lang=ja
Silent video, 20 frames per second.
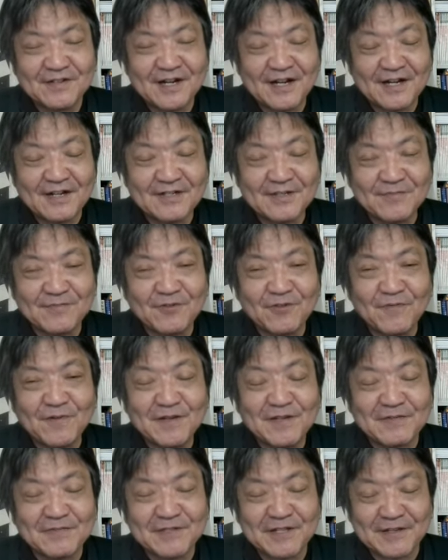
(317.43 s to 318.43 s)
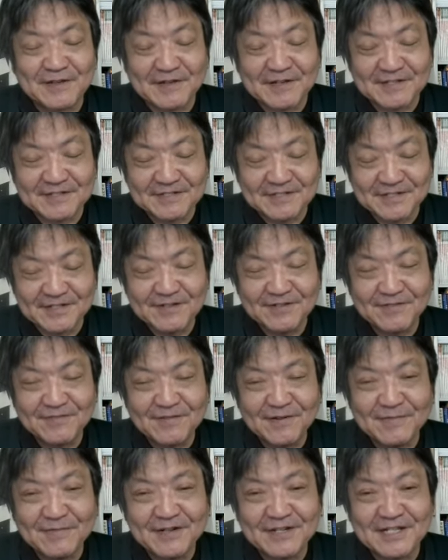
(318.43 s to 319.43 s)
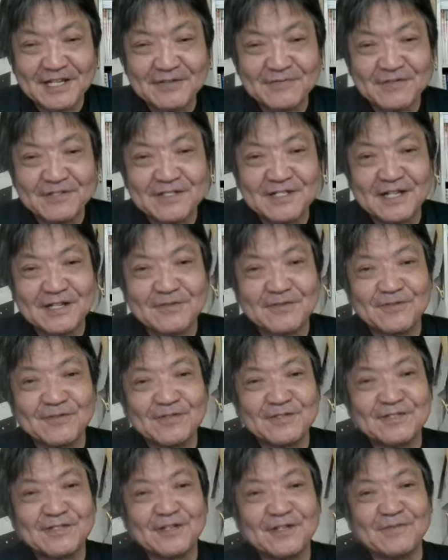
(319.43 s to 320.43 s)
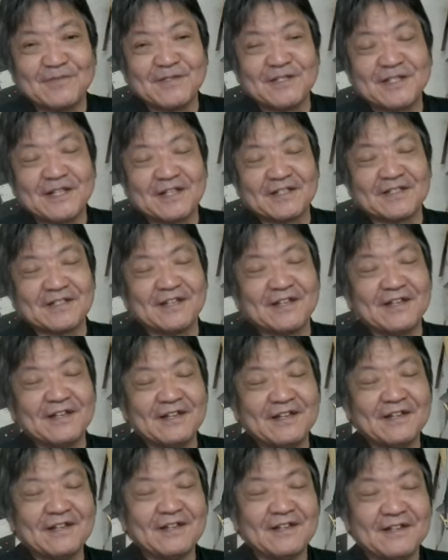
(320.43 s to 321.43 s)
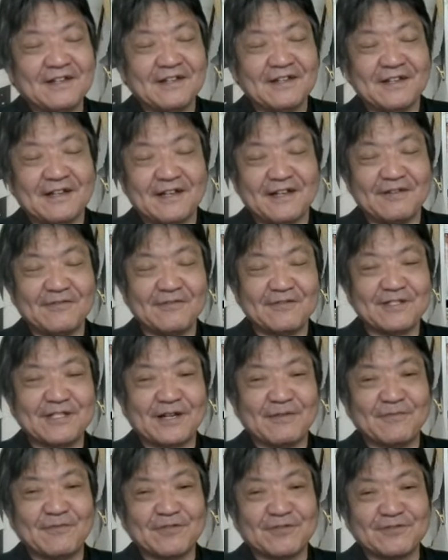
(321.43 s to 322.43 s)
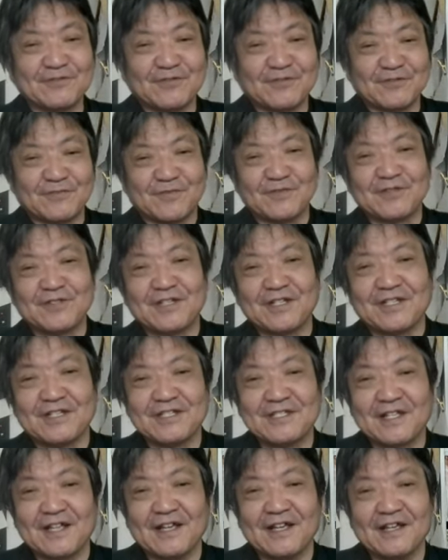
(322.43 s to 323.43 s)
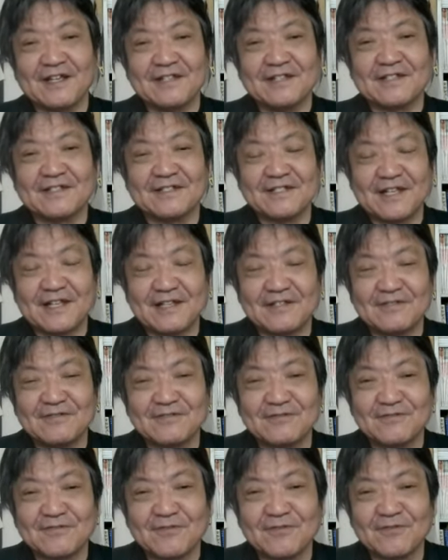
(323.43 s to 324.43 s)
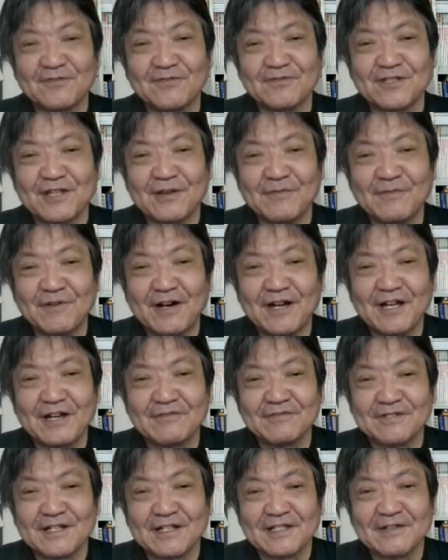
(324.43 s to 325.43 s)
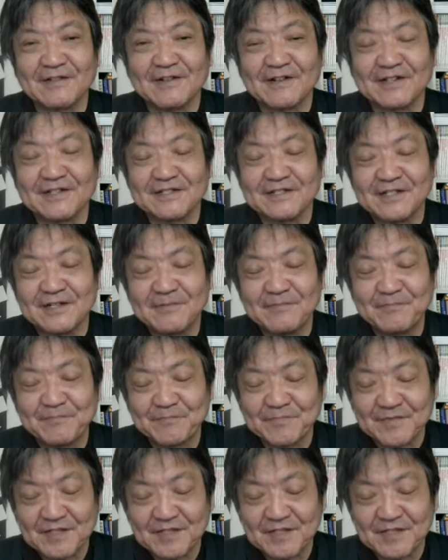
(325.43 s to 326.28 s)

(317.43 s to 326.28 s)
あれは全部オバマのせいなんですね。オバマが何もしないという姿勢を見せたんで、えー、ロシアも中国も好きにしてですね、中東情勢も危うくなったわけですね。